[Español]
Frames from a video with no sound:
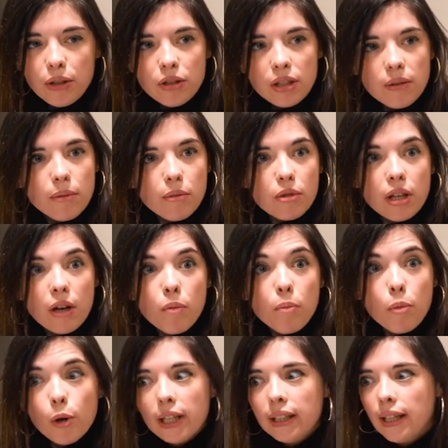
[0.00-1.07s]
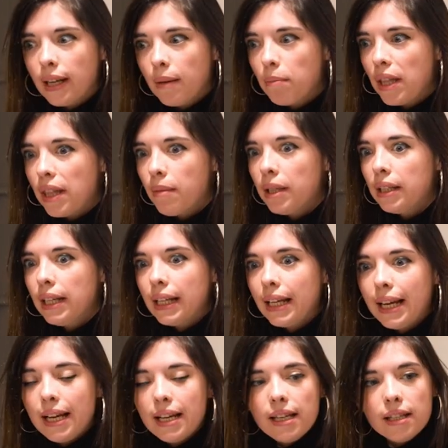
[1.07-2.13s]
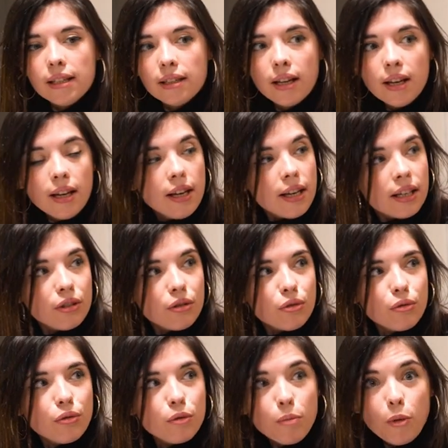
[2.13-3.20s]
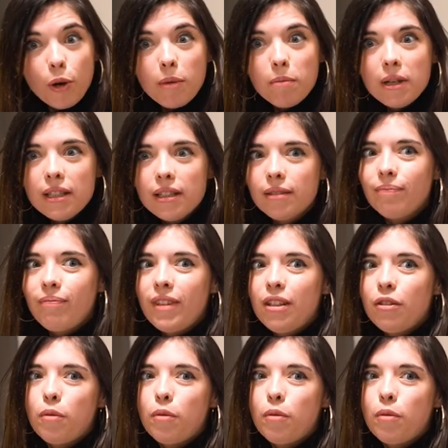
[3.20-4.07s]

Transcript: pero si vemos a un poeta que empieza a meter X en sus poemas,